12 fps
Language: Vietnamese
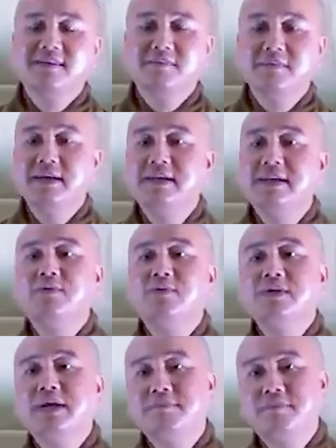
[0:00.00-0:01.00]
Mình không
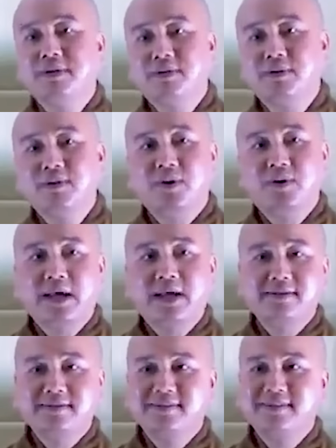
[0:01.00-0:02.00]
có nghiệp mình đâu có ngồi đây.
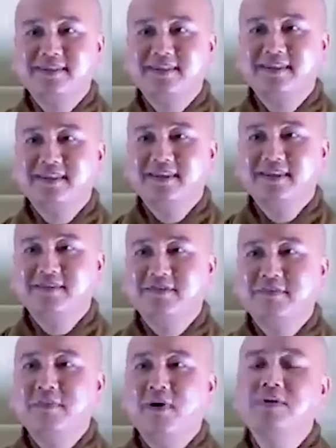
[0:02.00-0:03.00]

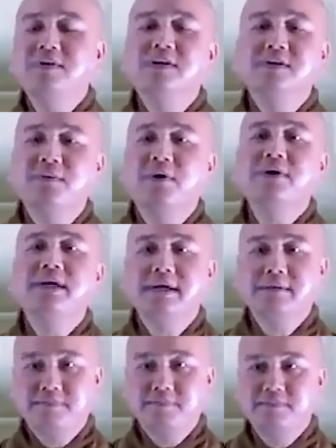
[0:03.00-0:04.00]
Và mỗi người mỗi
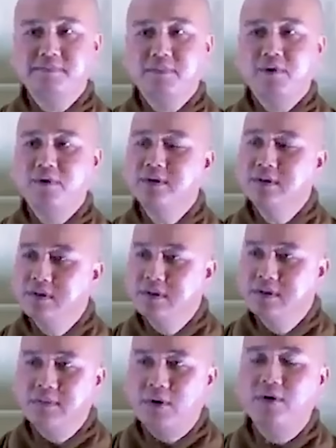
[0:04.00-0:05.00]
nghiệp, mỗi
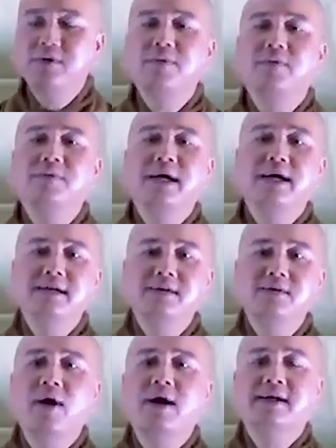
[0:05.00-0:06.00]
người mỗi một cái
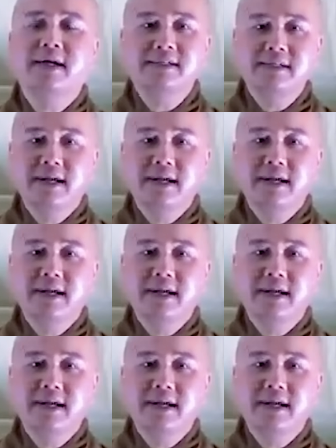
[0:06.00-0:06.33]
hoàn cảnh